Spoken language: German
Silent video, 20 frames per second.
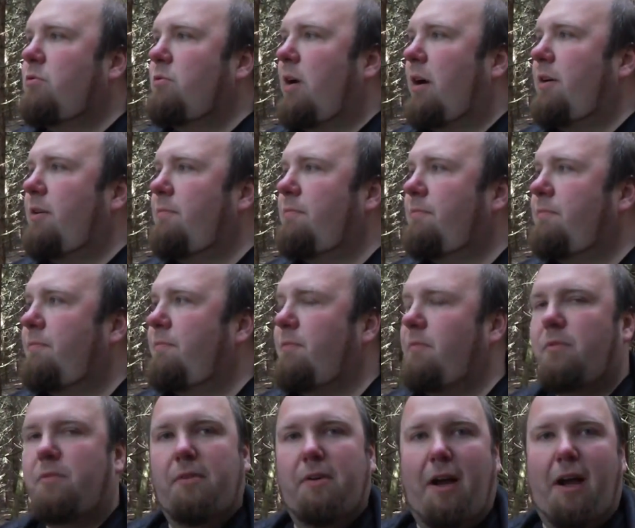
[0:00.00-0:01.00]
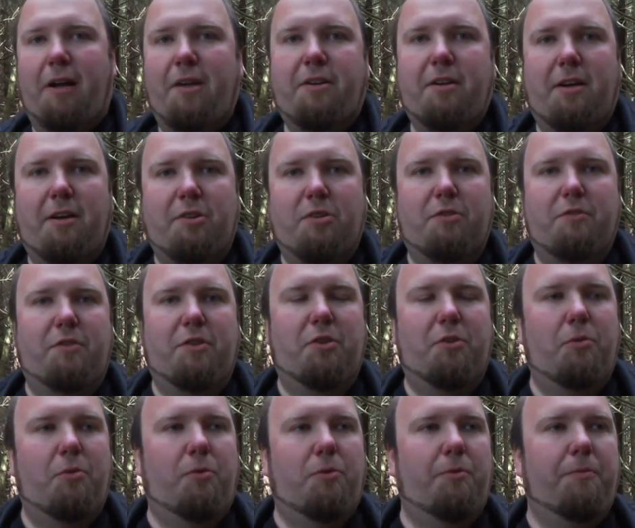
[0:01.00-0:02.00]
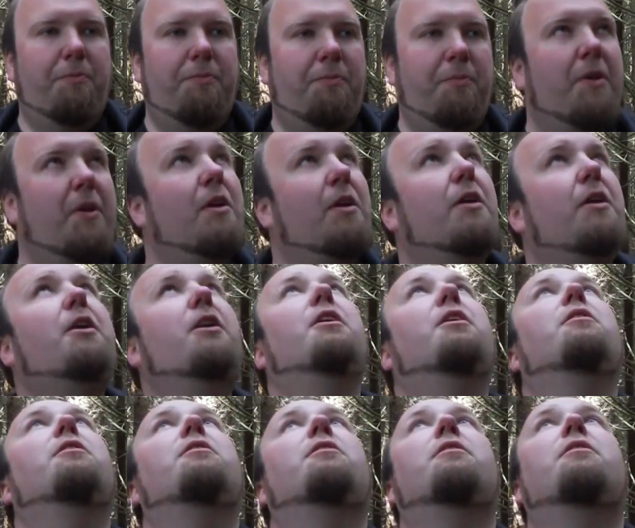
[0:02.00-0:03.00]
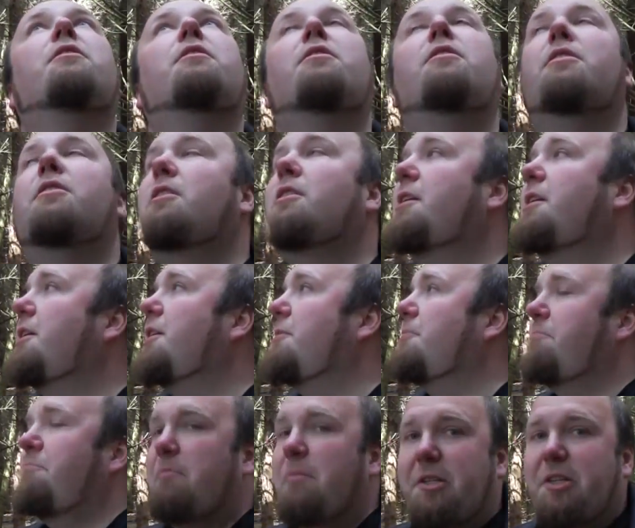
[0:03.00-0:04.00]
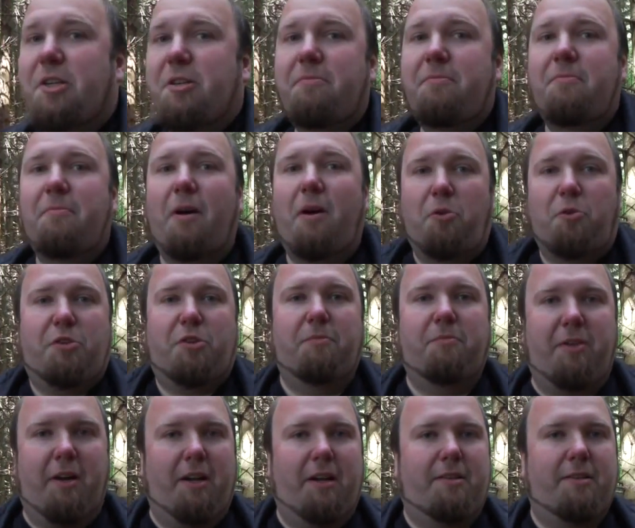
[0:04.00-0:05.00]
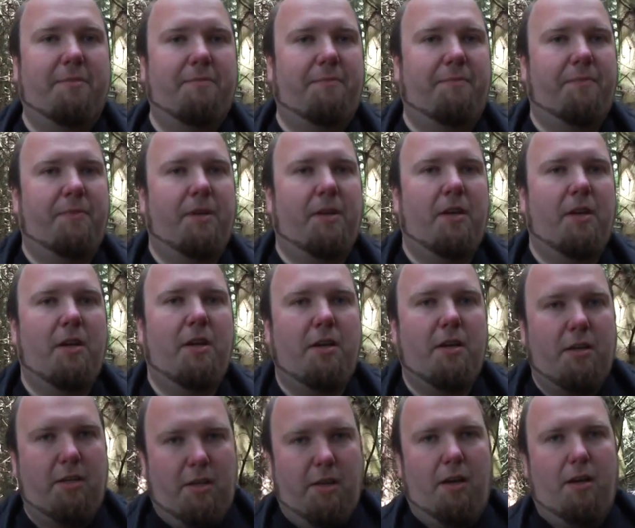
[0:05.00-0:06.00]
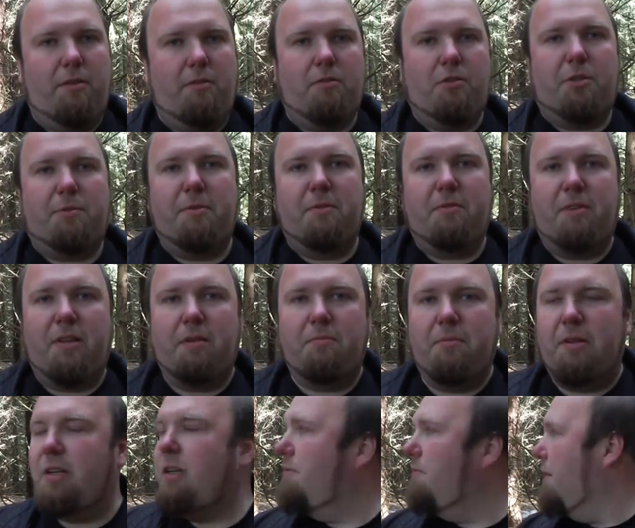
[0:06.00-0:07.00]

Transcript: zu einem Freitagsvideo hier mitten aus dem Wald. Ja, und ich bin wieder mitten